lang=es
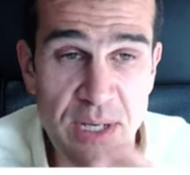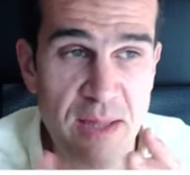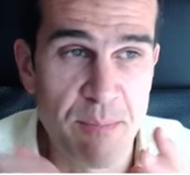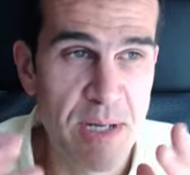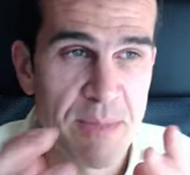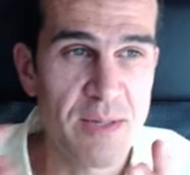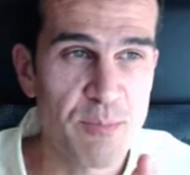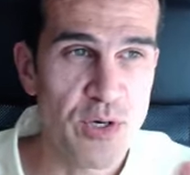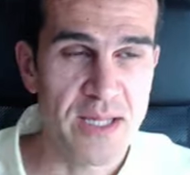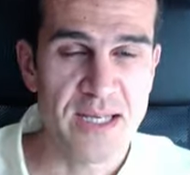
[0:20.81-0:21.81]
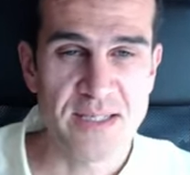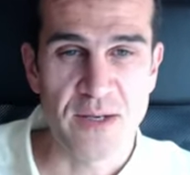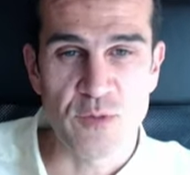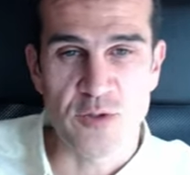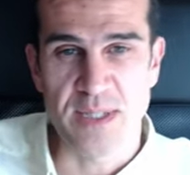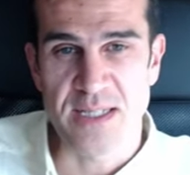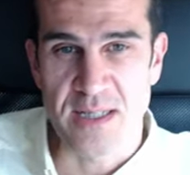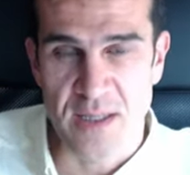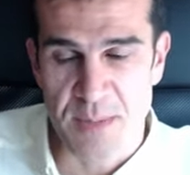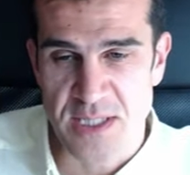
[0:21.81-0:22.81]
principalmente porque ya sabemos
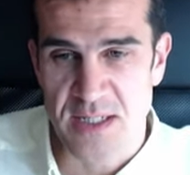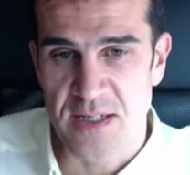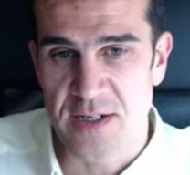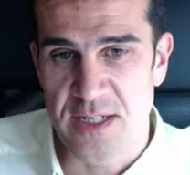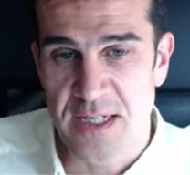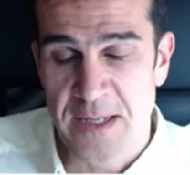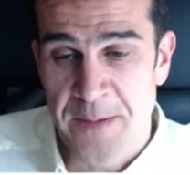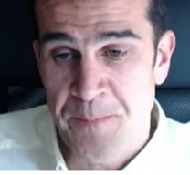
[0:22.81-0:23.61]
bastante de Machine Learning